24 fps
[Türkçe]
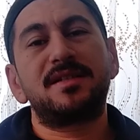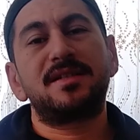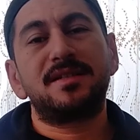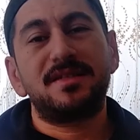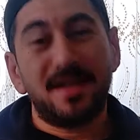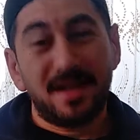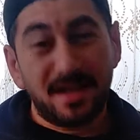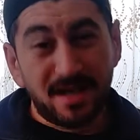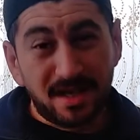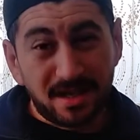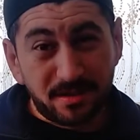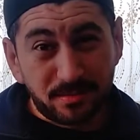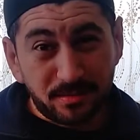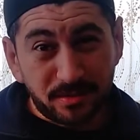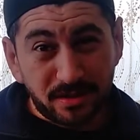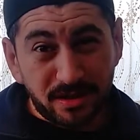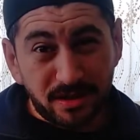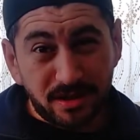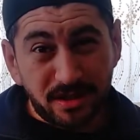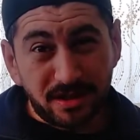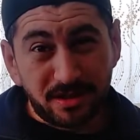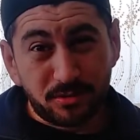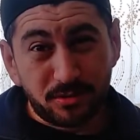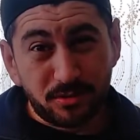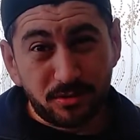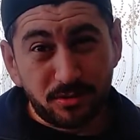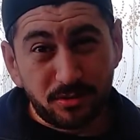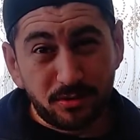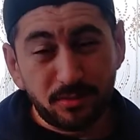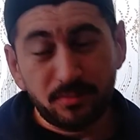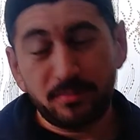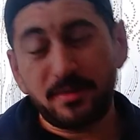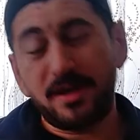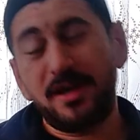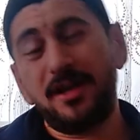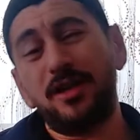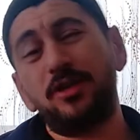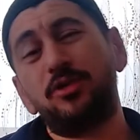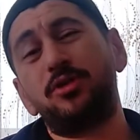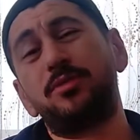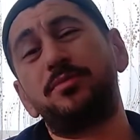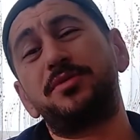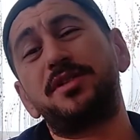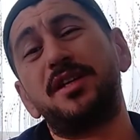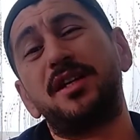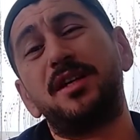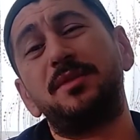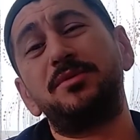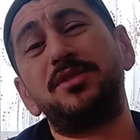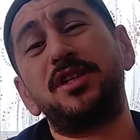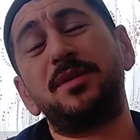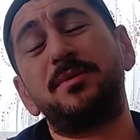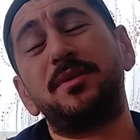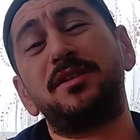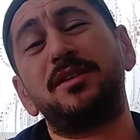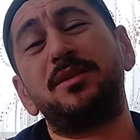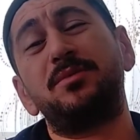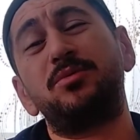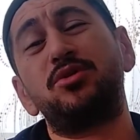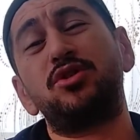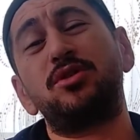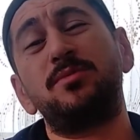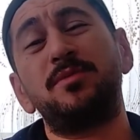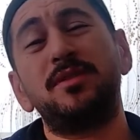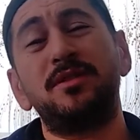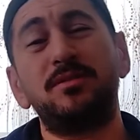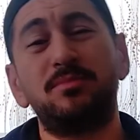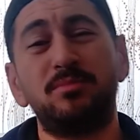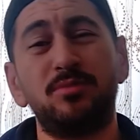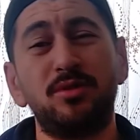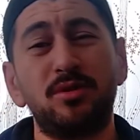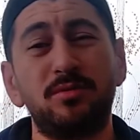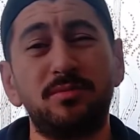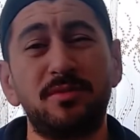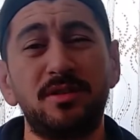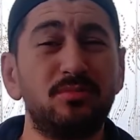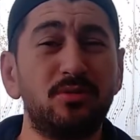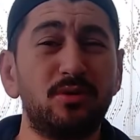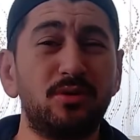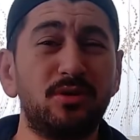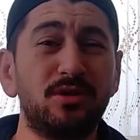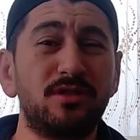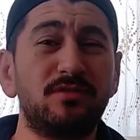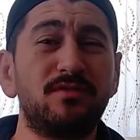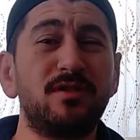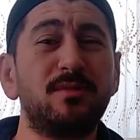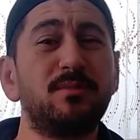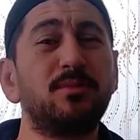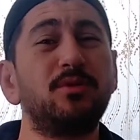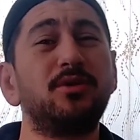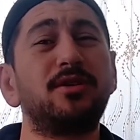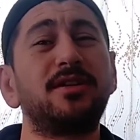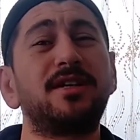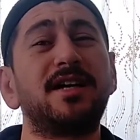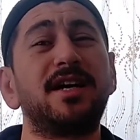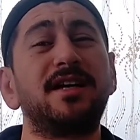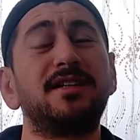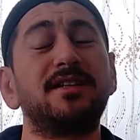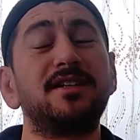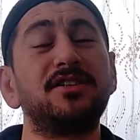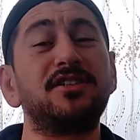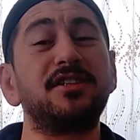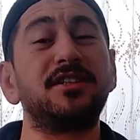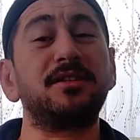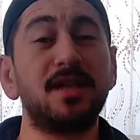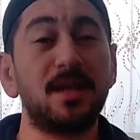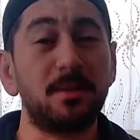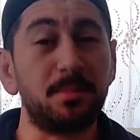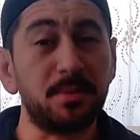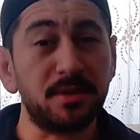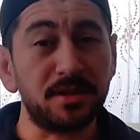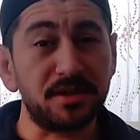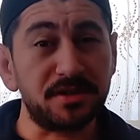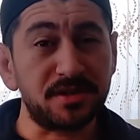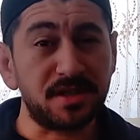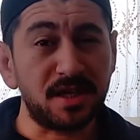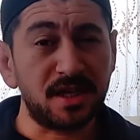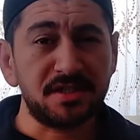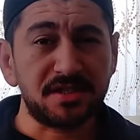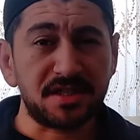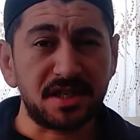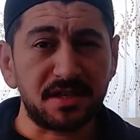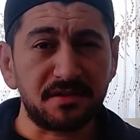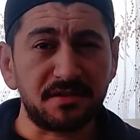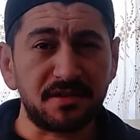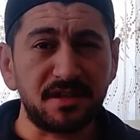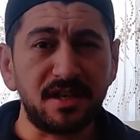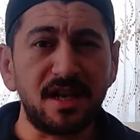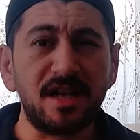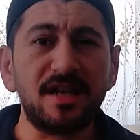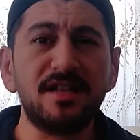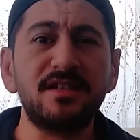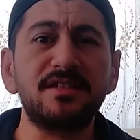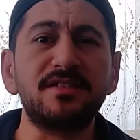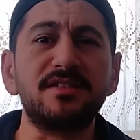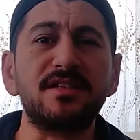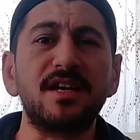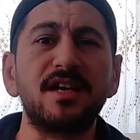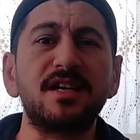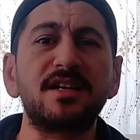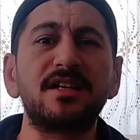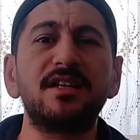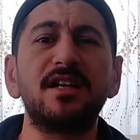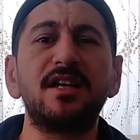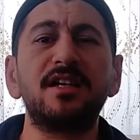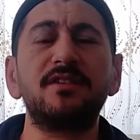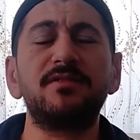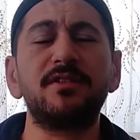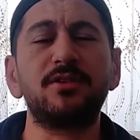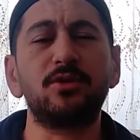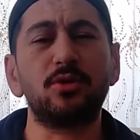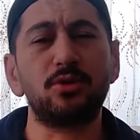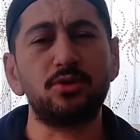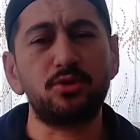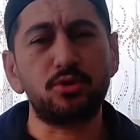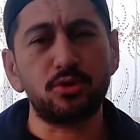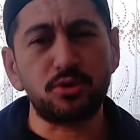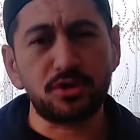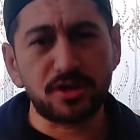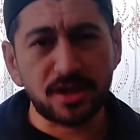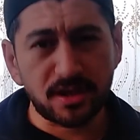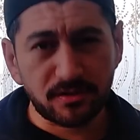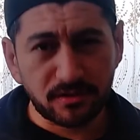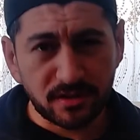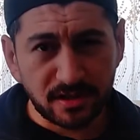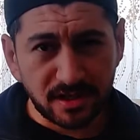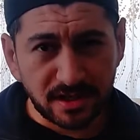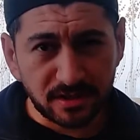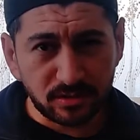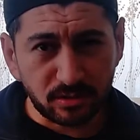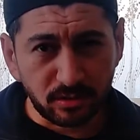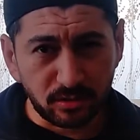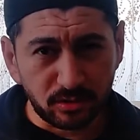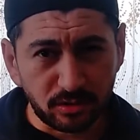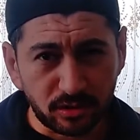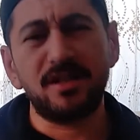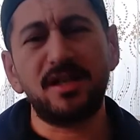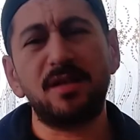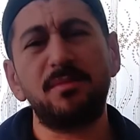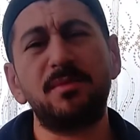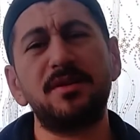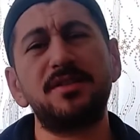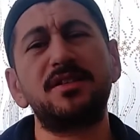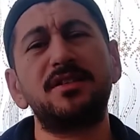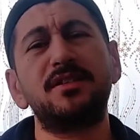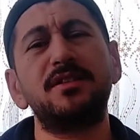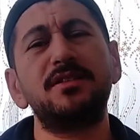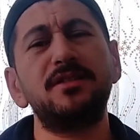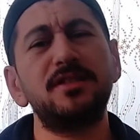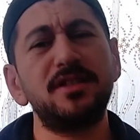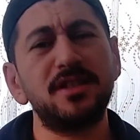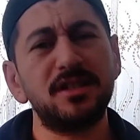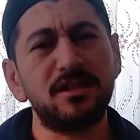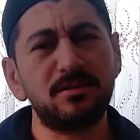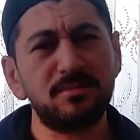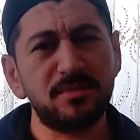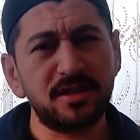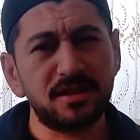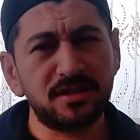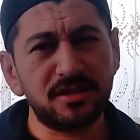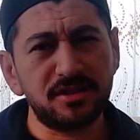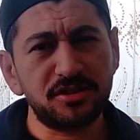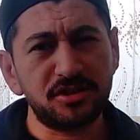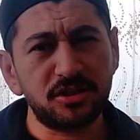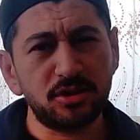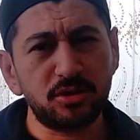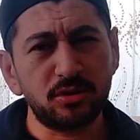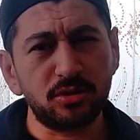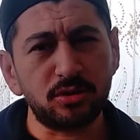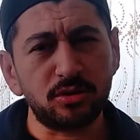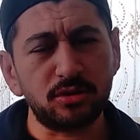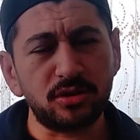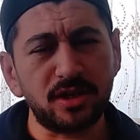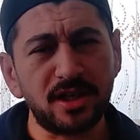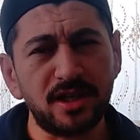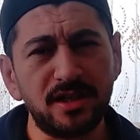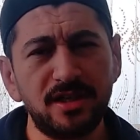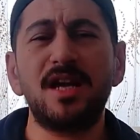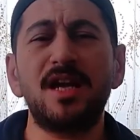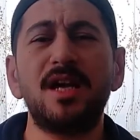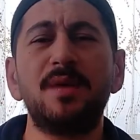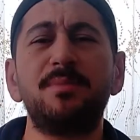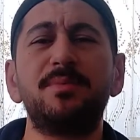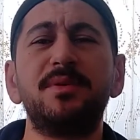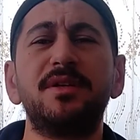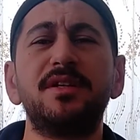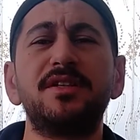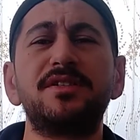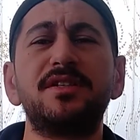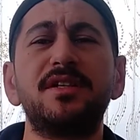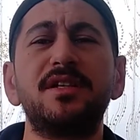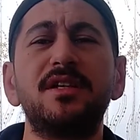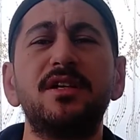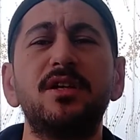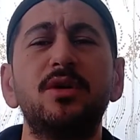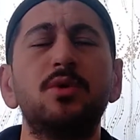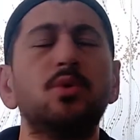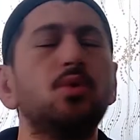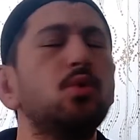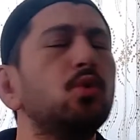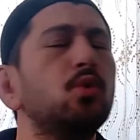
Selamun aleyküm. Aleyküm selam cemaat-i müslümin, mümin, mürit ve mürit kardeşlerim. Hepinize sevgiler, saygılar ve donsuz sevgiler diliyorum. Ramazan'ın 27. gününden hepinizi